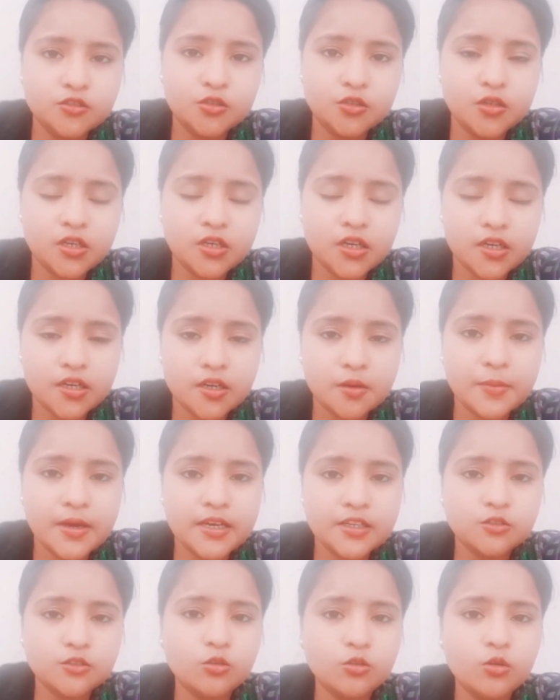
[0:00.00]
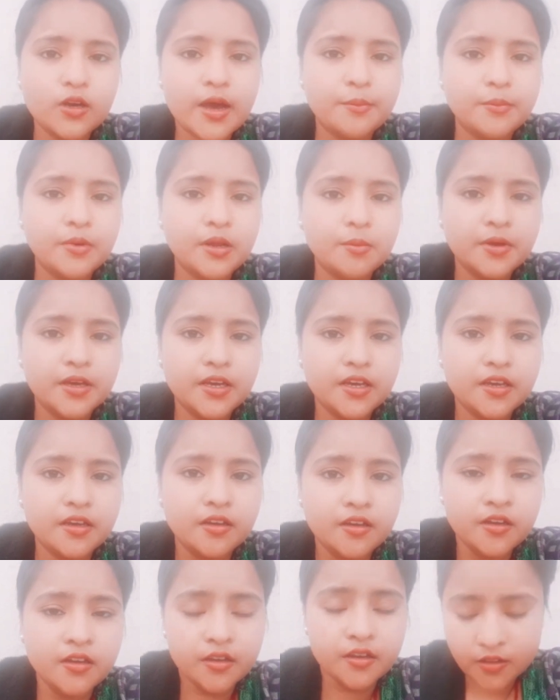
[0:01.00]
जो अगर मैं इसको कैमरे में
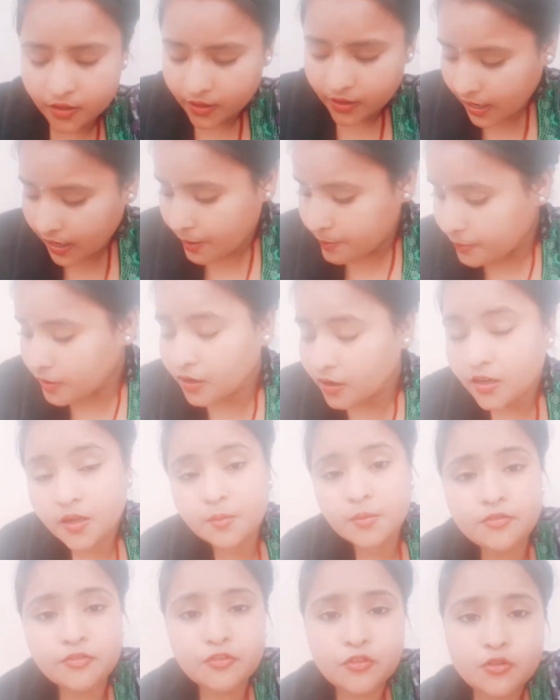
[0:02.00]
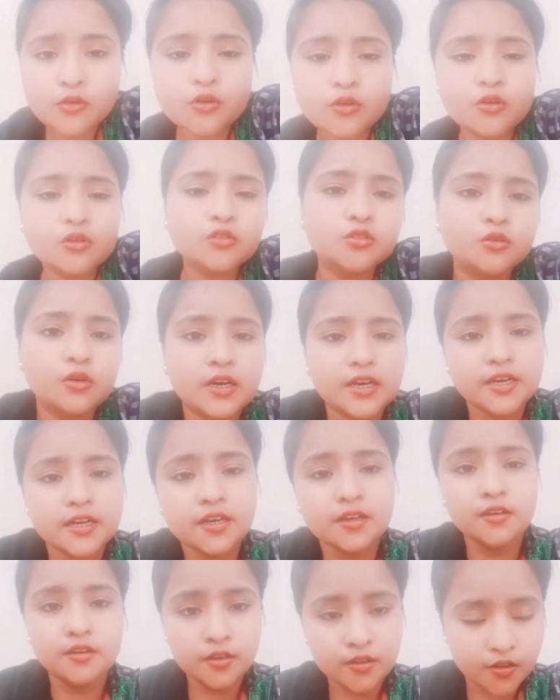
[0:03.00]
कैम अगर मैं फ़ोन को जो है